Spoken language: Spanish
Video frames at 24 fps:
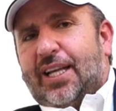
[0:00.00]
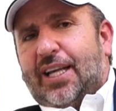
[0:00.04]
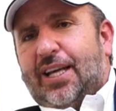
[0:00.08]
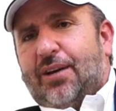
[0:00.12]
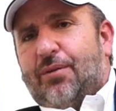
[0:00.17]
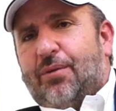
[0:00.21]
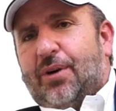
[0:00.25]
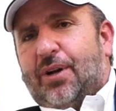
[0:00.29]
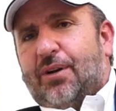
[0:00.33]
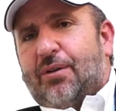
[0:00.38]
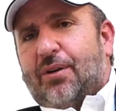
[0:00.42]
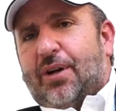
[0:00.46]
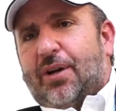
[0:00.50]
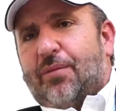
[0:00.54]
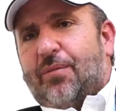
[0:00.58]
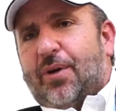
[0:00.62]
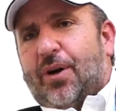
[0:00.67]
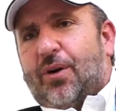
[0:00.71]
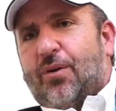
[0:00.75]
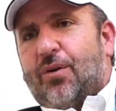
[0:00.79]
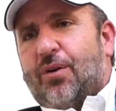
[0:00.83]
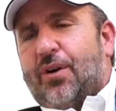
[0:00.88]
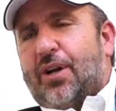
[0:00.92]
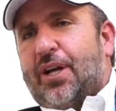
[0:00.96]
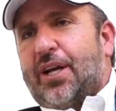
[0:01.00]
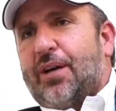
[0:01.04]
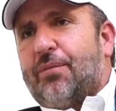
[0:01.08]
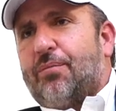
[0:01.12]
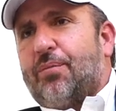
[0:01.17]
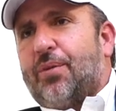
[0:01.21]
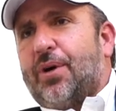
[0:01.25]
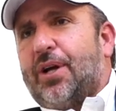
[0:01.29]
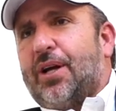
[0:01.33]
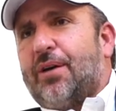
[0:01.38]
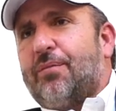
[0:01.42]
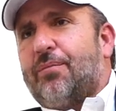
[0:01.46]
Y bueno, qué mejor
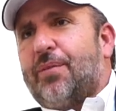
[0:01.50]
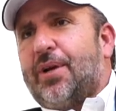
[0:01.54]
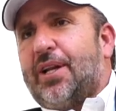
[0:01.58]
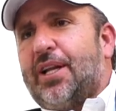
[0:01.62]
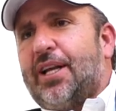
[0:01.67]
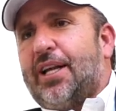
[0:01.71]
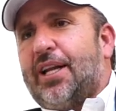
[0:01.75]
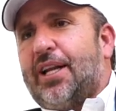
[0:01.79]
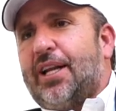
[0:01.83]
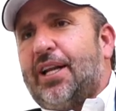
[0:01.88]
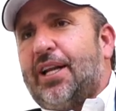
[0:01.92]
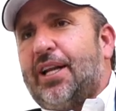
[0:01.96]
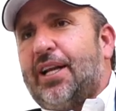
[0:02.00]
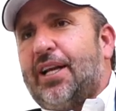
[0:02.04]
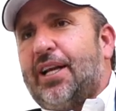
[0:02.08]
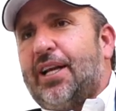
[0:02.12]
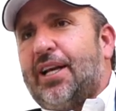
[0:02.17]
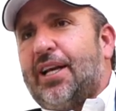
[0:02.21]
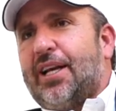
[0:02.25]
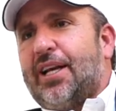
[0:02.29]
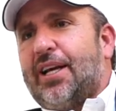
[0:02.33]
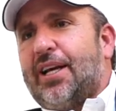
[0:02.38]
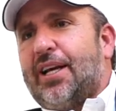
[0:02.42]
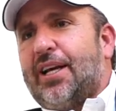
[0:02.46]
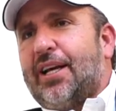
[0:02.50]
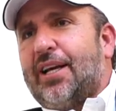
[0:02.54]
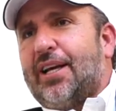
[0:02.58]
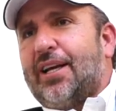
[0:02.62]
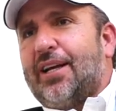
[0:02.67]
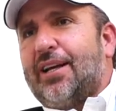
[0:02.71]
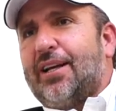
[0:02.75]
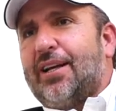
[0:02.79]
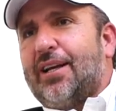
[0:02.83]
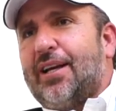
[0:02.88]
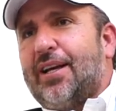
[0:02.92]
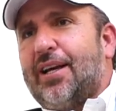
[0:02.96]
que puedan venir
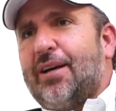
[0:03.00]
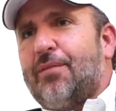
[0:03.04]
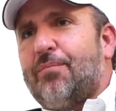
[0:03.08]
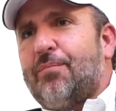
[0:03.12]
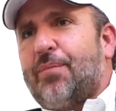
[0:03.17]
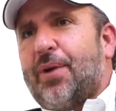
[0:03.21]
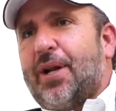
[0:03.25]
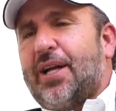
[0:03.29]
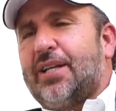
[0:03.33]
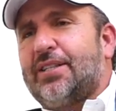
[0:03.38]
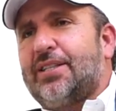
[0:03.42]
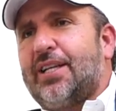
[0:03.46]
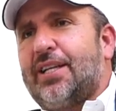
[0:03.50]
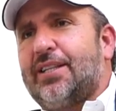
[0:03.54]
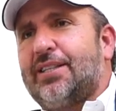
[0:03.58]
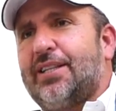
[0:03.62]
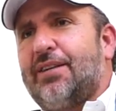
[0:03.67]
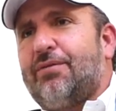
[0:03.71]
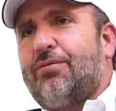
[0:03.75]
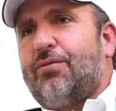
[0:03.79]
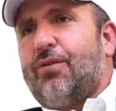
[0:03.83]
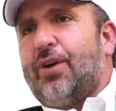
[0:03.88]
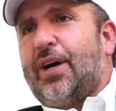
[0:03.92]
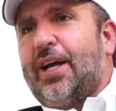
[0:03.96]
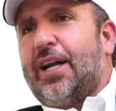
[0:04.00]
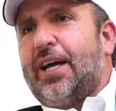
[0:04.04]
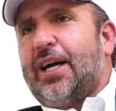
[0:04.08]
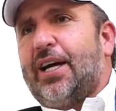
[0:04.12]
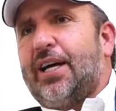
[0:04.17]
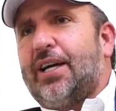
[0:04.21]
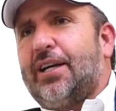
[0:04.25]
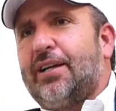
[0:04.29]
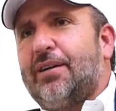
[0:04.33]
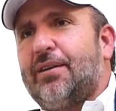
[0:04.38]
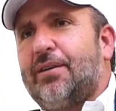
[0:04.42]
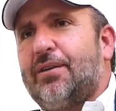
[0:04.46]
eh, empresas de
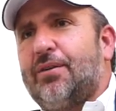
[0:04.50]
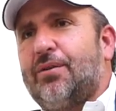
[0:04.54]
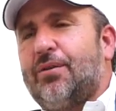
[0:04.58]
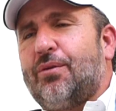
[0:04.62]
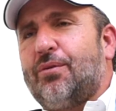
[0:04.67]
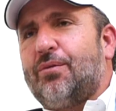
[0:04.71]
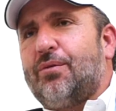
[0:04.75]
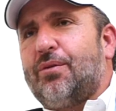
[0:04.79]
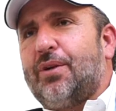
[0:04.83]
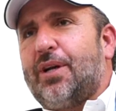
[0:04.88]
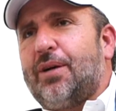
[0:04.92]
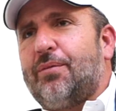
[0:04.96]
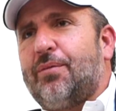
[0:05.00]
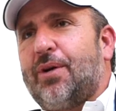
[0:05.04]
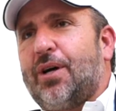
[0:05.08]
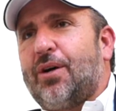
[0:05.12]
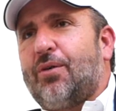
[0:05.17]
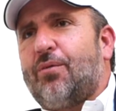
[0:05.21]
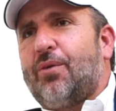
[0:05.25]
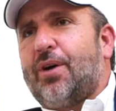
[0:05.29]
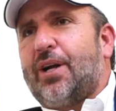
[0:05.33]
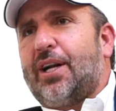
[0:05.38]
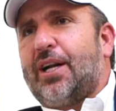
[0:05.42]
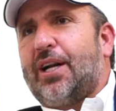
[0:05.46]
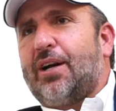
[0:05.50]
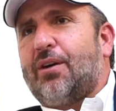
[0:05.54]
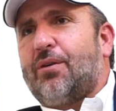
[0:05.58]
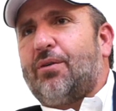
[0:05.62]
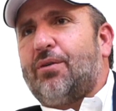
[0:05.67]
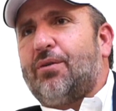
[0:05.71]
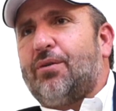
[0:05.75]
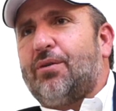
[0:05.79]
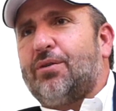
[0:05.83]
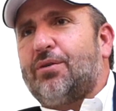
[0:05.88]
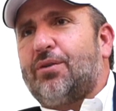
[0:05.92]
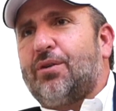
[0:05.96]
fuera con una mancuerna,
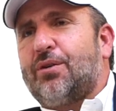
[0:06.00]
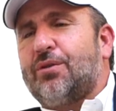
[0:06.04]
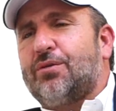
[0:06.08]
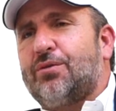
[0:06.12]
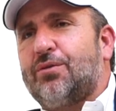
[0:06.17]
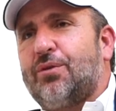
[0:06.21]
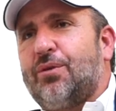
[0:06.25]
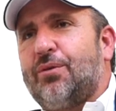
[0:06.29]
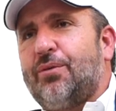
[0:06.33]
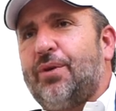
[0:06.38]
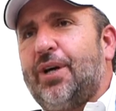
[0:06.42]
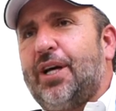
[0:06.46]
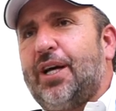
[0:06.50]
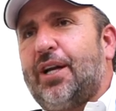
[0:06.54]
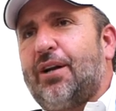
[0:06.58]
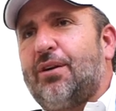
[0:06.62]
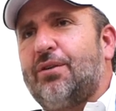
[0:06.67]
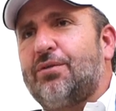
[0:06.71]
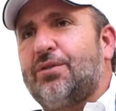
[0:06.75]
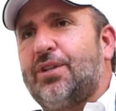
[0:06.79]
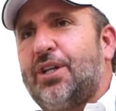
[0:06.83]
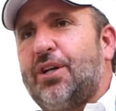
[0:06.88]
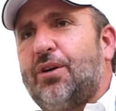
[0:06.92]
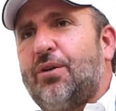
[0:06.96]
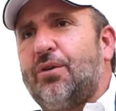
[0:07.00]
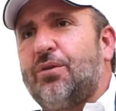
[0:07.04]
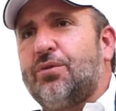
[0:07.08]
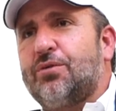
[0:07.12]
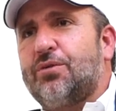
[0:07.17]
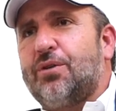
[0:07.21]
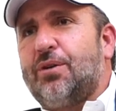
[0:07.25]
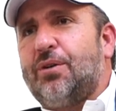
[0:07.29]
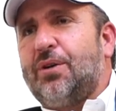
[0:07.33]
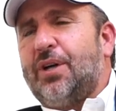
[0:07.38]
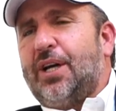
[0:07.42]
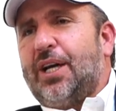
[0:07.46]
con otros gobiernos
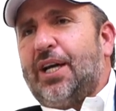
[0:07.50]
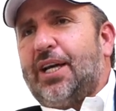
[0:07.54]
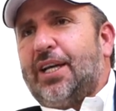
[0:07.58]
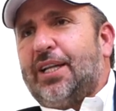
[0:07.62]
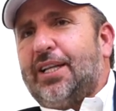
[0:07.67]
incluso,